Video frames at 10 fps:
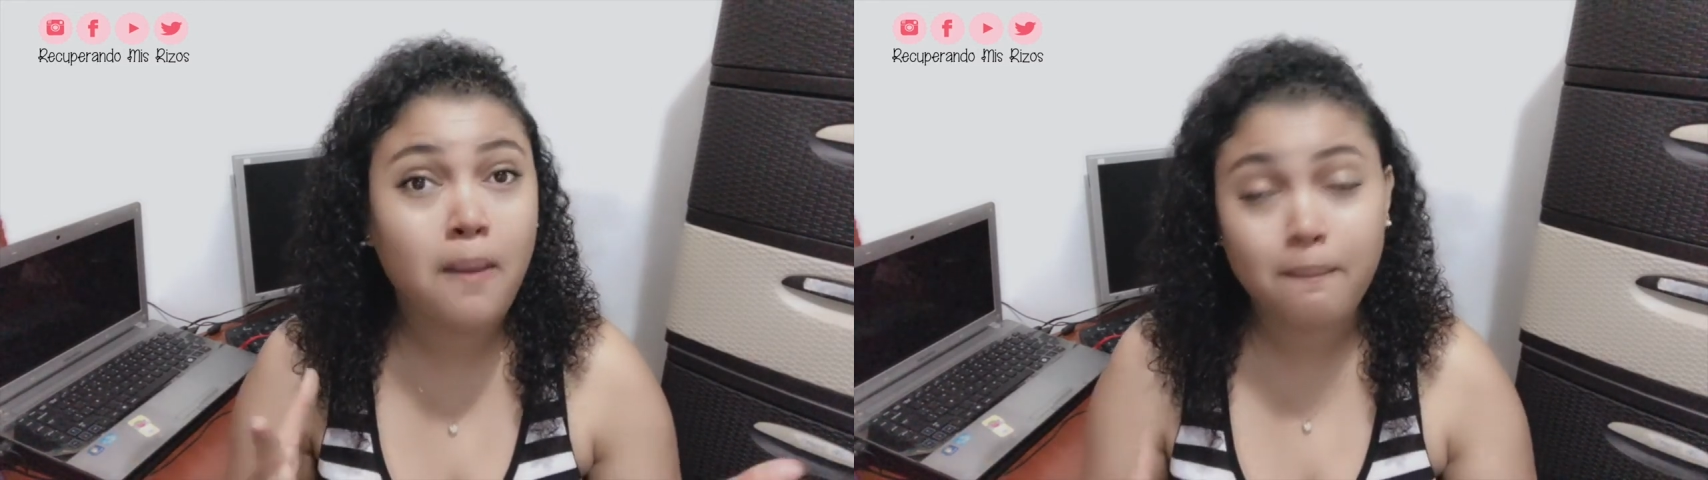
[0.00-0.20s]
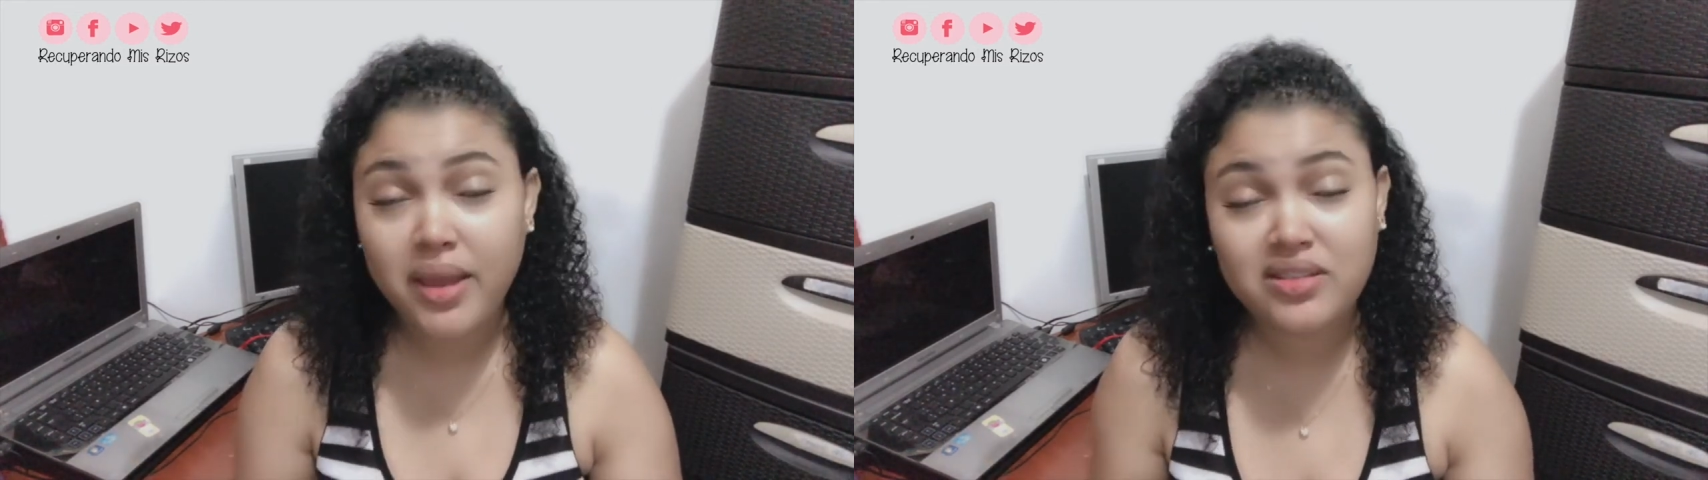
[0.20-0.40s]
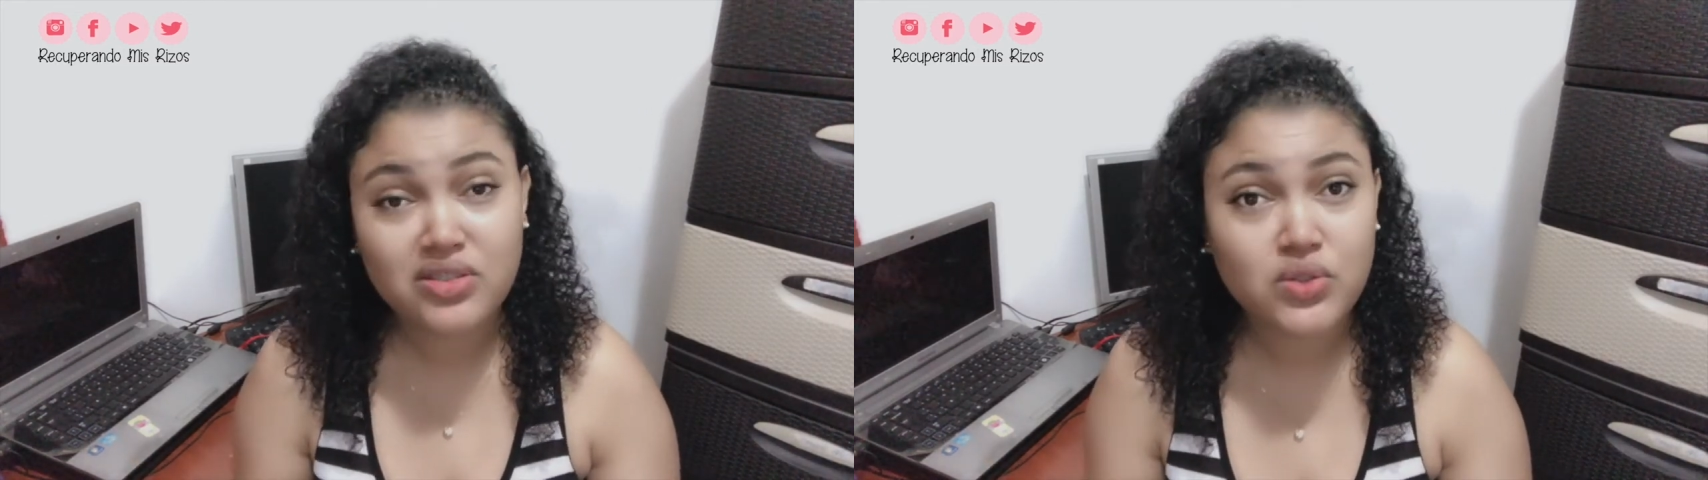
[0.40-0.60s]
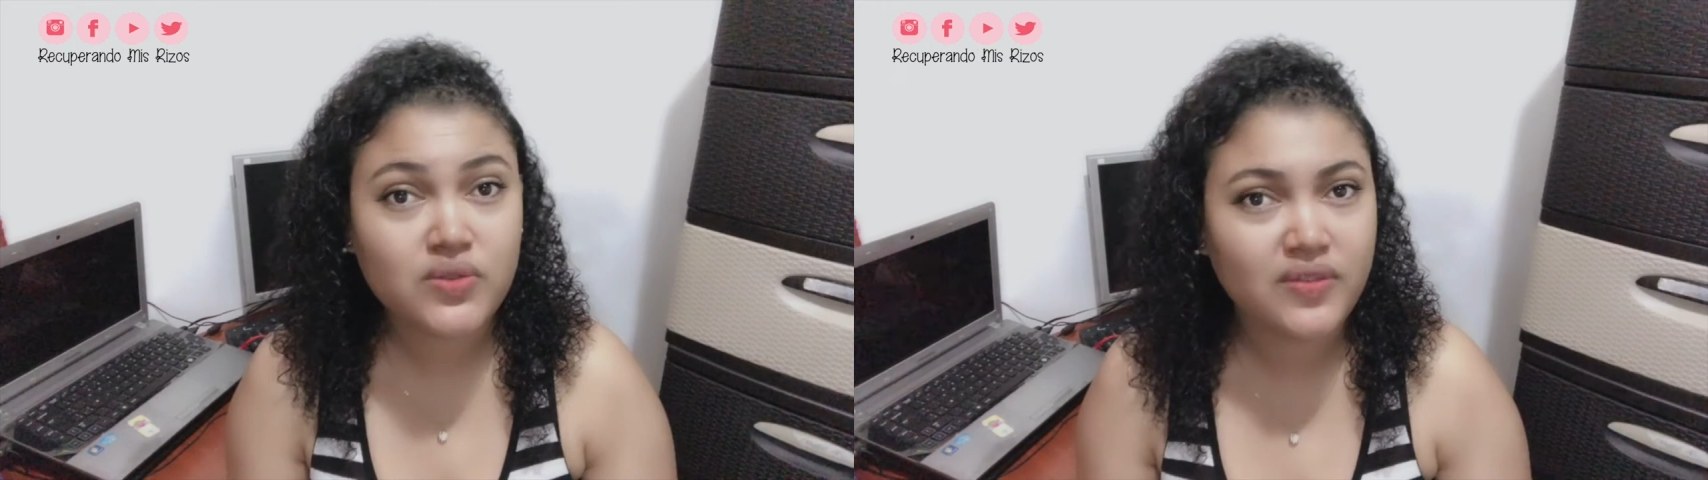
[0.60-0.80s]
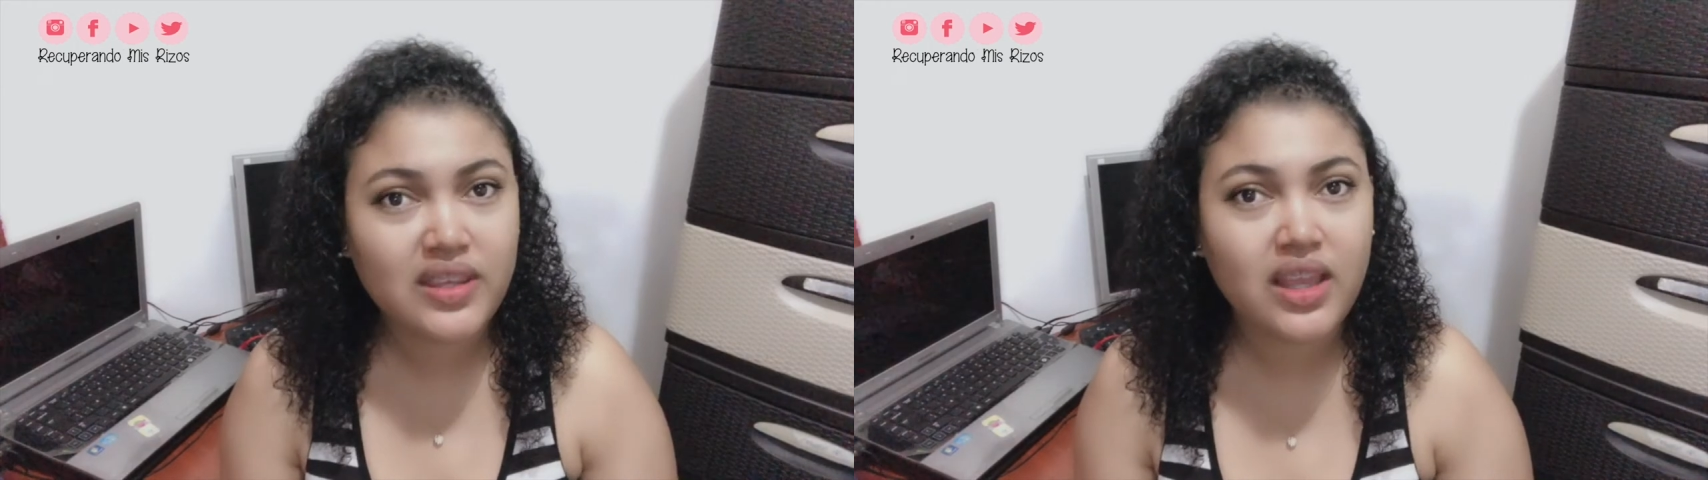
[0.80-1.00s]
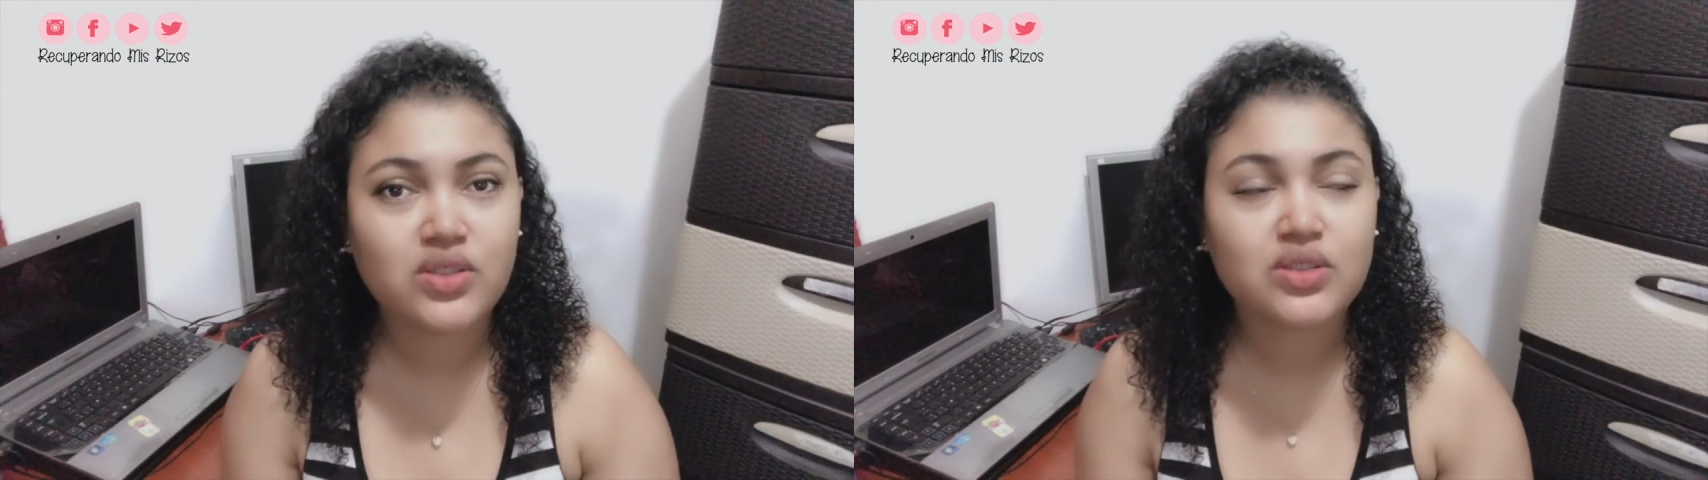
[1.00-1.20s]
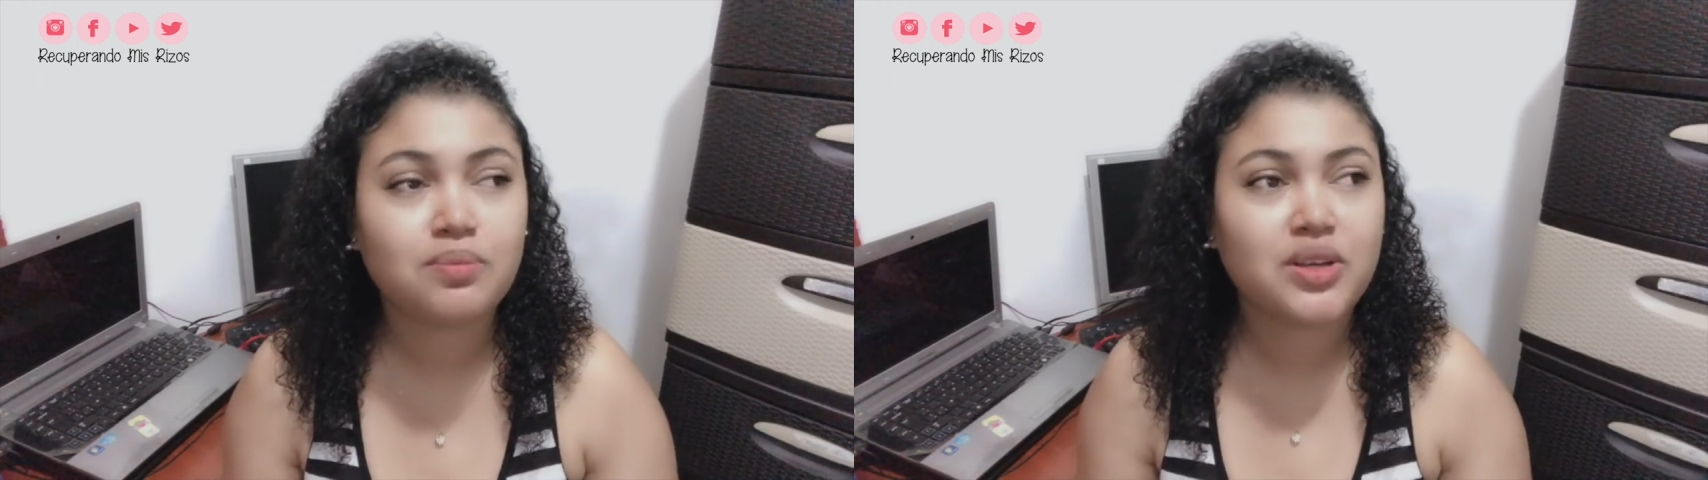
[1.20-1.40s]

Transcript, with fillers: ven sus videos,